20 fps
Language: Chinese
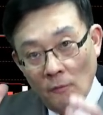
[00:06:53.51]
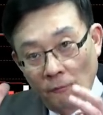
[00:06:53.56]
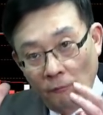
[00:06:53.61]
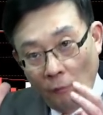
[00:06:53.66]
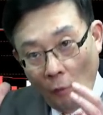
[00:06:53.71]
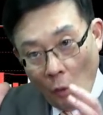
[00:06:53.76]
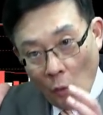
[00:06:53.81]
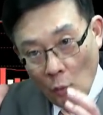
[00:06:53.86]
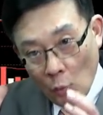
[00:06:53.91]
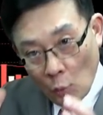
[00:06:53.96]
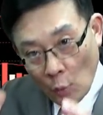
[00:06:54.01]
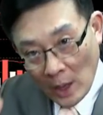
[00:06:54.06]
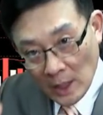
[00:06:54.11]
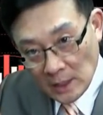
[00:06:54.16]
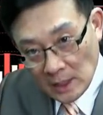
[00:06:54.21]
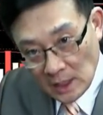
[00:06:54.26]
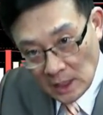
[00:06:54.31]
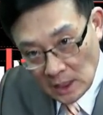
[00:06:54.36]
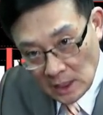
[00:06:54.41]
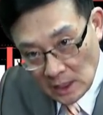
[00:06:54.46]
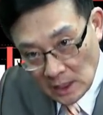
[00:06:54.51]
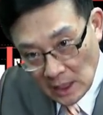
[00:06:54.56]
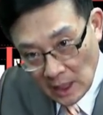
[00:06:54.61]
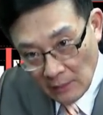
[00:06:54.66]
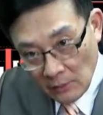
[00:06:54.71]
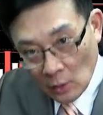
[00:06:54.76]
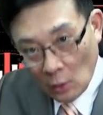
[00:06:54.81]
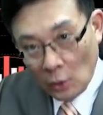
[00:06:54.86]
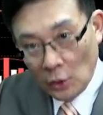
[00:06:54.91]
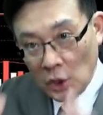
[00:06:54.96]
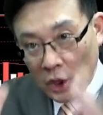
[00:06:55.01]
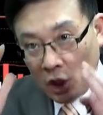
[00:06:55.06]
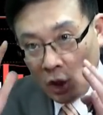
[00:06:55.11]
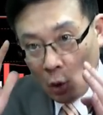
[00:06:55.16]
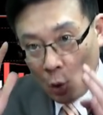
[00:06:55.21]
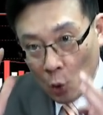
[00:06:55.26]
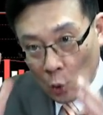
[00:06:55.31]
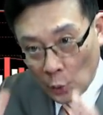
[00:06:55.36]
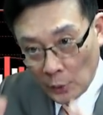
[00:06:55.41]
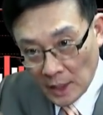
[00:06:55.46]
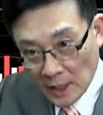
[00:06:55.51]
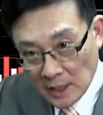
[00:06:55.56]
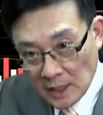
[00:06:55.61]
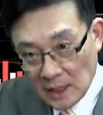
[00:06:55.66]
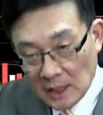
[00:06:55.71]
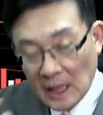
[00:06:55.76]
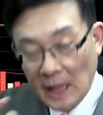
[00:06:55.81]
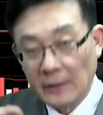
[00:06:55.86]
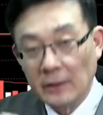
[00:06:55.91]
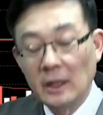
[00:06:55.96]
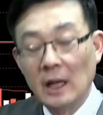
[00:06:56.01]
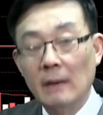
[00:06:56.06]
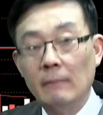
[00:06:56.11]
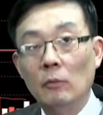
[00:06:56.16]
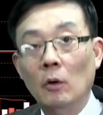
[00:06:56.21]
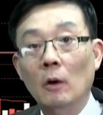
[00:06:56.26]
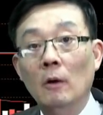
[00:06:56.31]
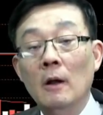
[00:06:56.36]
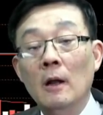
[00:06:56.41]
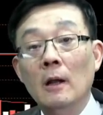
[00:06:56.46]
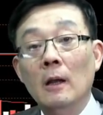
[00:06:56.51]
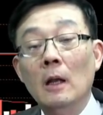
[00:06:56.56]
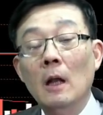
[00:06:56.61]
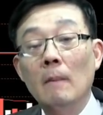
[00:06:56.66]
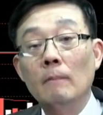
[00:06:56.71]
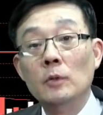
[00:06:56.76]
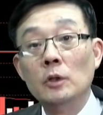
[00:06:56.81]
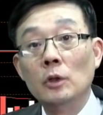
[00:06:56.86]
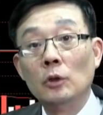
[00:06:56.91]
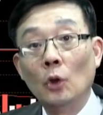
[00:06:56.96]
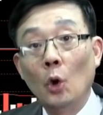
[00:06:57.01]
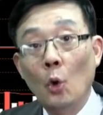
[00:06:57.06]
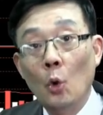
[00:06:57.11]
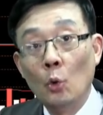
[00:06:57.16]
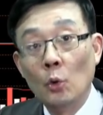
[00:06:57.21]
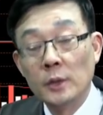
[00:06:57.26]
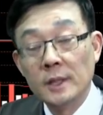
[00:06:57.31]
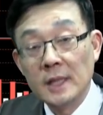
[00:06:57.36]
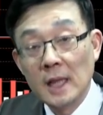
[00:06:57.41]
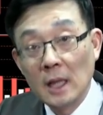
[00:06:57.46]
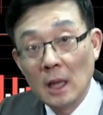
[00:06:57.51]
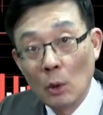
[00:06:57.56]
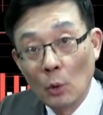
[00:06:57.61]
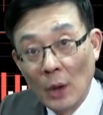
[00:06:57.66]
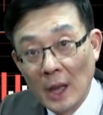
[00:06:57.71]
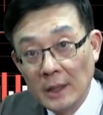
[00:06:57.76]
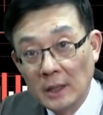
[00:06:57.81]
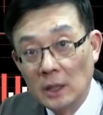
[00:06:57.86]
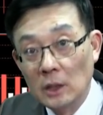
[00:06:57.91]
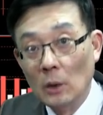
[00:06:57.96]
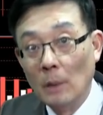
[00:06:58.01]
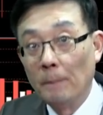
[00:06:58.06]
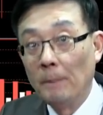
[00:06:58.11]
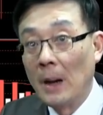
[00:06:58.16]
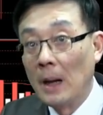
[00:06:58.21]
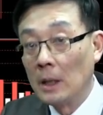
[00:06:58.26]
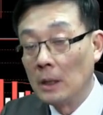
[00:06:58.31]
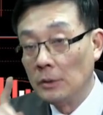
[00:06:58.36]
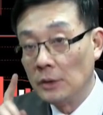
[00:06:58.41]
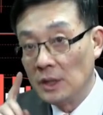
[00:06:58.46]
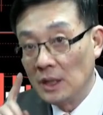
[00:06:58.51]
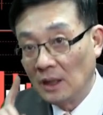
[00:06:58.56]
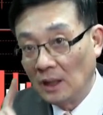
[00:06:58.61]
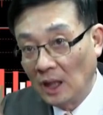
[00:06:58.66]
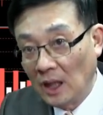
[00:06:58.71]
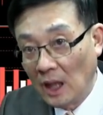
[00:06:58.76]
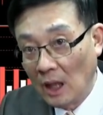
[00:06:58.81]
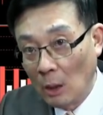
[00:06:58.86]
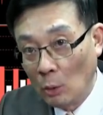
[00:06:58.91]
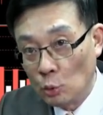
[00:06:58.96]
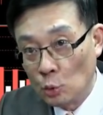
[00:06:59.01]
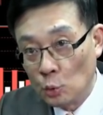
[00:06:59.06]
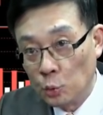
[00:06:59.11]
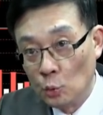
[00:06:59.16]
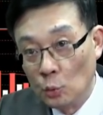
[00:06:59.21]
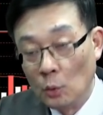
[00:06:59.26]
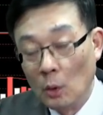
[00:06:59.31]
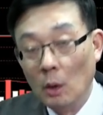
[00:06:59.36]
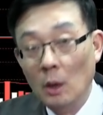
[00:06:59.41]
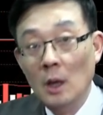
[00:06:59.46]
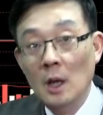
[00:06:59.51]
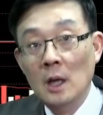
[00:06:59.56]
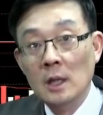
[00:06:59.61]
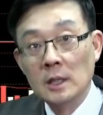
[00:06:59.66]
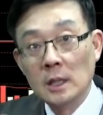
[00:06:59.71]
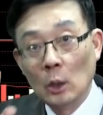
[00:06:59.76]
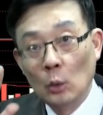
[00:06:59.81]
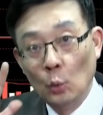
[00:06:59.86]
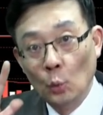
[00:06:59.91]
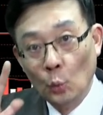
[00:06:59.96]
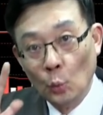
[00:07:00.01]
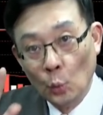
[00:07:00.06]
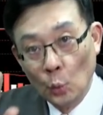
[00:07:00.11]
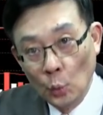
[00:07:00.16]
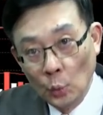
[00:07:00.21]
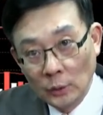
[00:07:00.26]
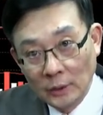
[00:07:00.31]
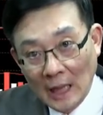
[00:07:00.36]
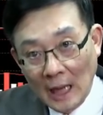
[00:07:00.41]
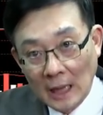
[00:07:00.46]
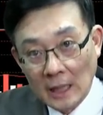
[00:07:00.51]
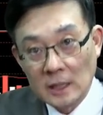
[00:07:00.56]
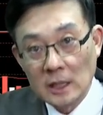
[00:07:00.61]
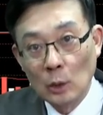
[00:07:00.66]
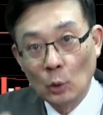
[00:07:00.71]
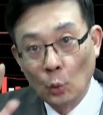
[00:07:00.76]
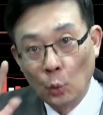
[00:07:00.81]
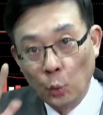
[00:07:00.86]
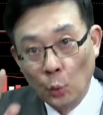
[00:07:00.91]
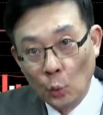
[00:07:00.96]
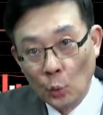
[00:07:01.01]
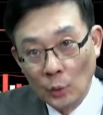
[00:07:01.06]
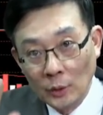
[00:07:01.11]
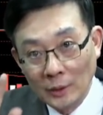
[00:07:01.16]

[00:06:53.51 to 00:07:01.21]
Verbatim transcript: 封关期间哦，你血管的时间点哦，那我们就透过这套软体哦，帮各位去挑出哈这个五档这个胡